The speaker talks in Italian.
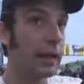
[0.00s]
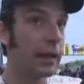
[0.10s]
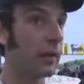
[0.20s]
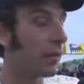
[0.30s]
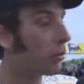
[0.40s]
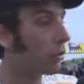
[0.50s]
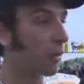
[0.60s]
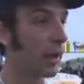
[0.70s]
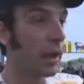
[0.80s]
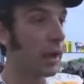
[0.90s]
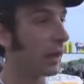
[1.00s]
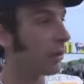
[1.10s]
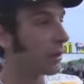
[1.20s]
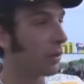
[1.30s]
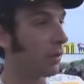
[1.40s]
che andava molto bene
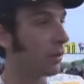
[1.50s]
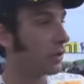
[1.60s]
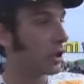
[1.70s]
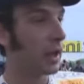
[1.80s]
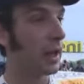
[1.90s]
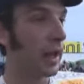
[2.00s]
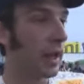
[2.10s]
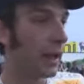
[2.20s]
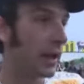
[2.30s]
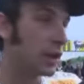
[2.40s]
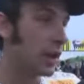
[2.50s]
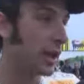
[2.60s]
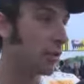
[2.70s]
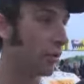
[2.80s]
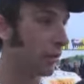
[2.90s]
quando c'è le,
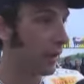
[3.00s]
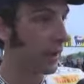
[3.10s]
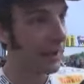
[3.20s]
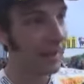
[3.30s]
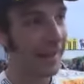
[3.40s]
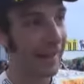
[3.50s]
le, curve,